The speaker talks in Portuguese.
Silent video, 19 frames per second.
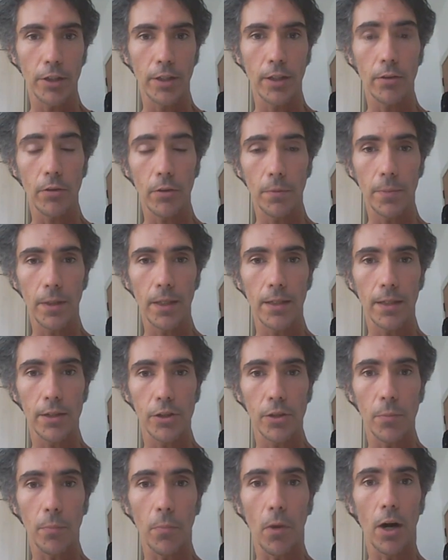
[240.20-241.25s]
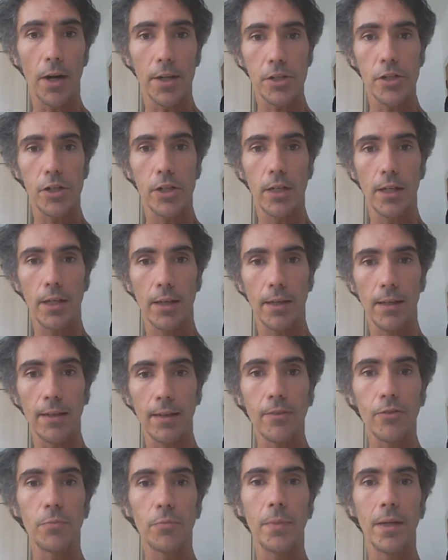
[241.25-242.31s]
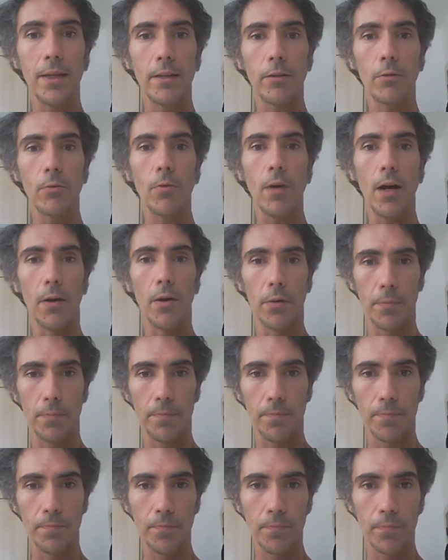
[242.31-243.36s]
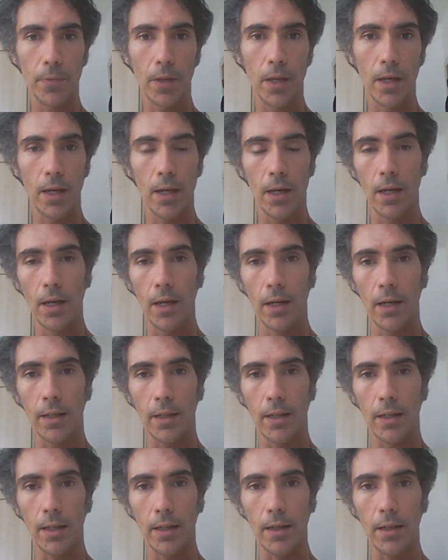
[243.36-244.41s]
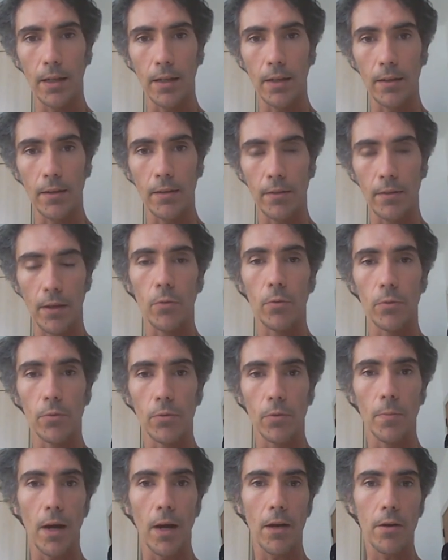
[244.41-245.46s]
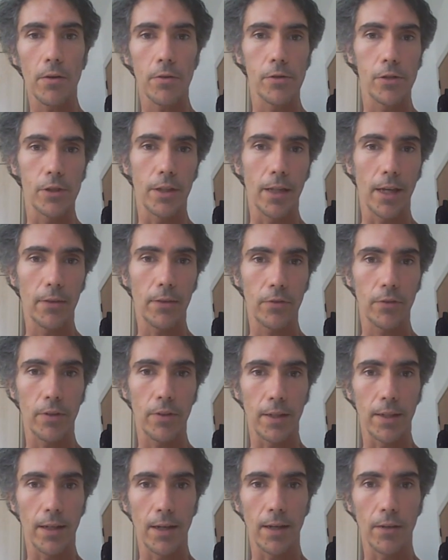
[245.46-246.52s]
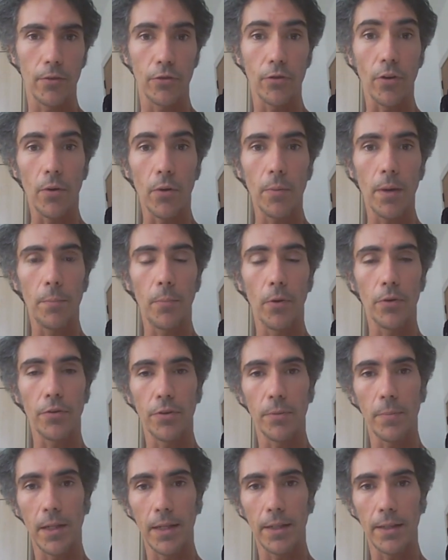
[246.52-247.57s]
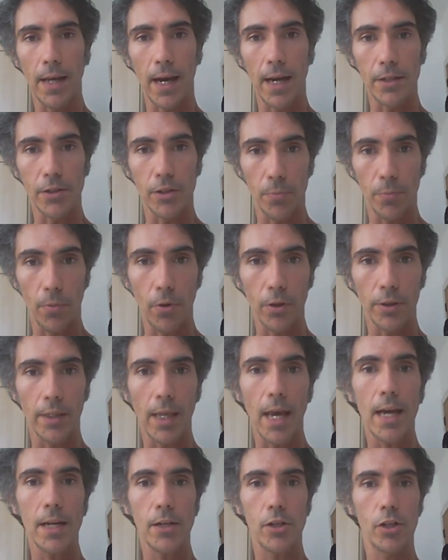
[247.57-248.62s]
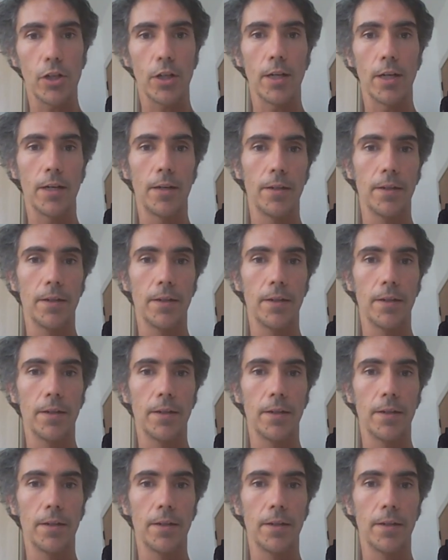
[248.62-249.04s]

denomina de morte espiritual, que, segundo Balde, né, seria só uma possibilidade hipotética.